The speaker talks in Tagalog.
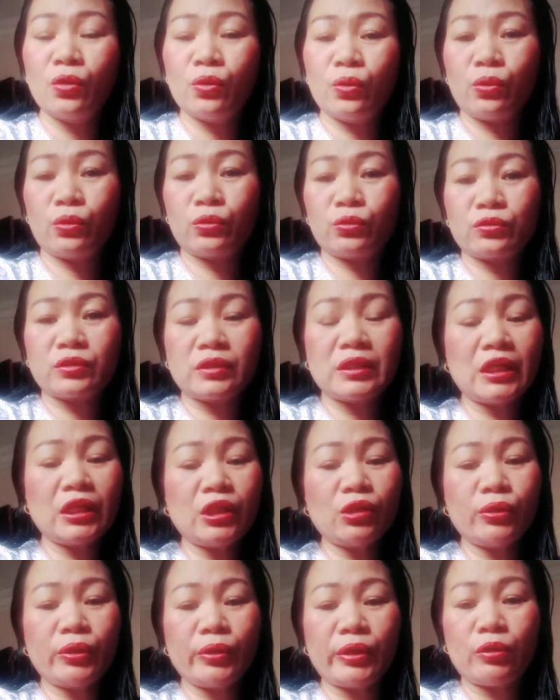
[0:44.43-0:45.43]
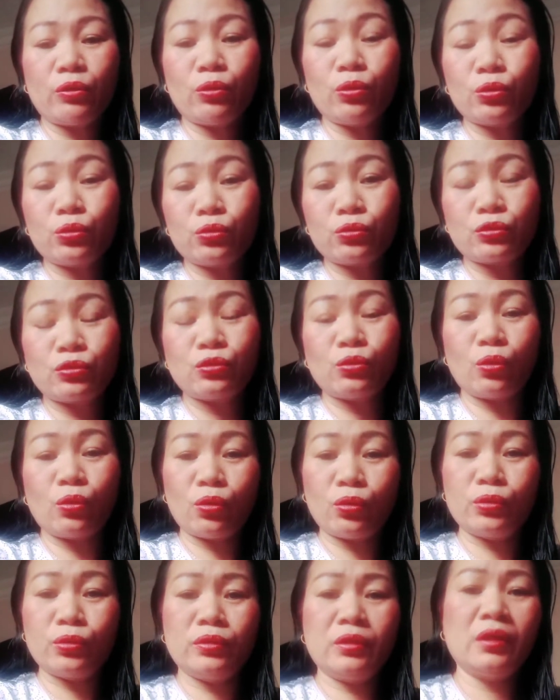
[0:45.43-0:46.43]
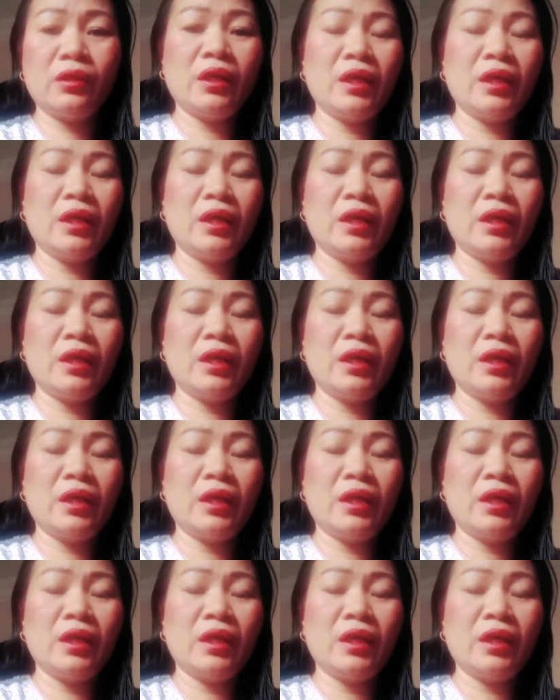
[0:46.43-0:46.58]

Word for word: utos dito, utos doon.